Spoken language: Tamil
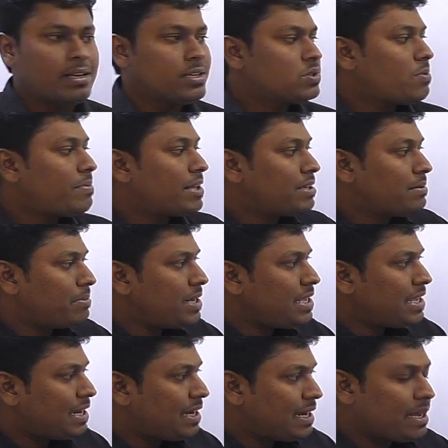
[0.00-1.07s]
ஸோ மற்றபடி
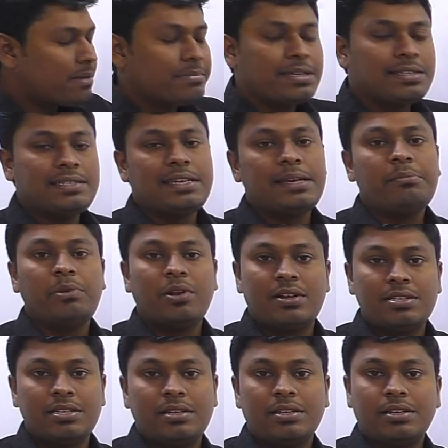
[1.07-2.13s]
எல்லாமே சேம்
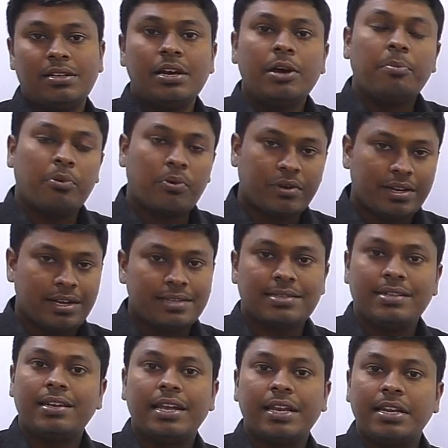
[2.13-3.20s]
லாஜிக் தான் போன
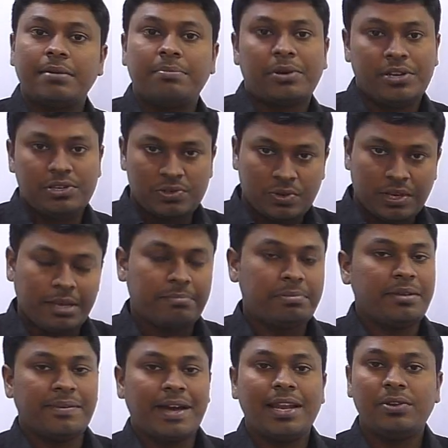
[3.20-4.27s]
லெசனில் என்ன படித்தோம்
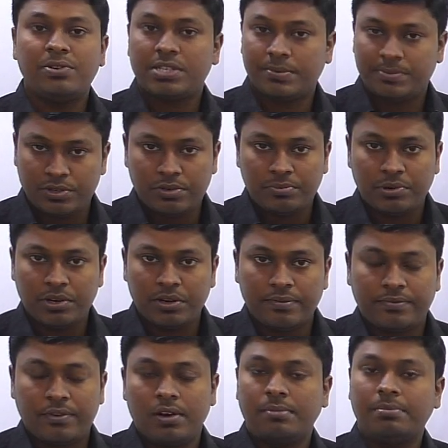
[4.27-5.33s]
எப்படி வேல்யூ சப்ஸ்டியூட்
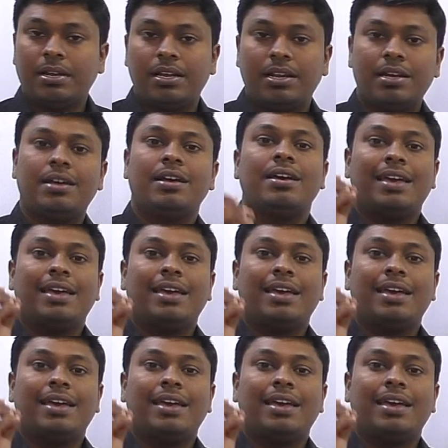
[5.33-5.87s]
பண்ணோம் ஃபார்முலாவில்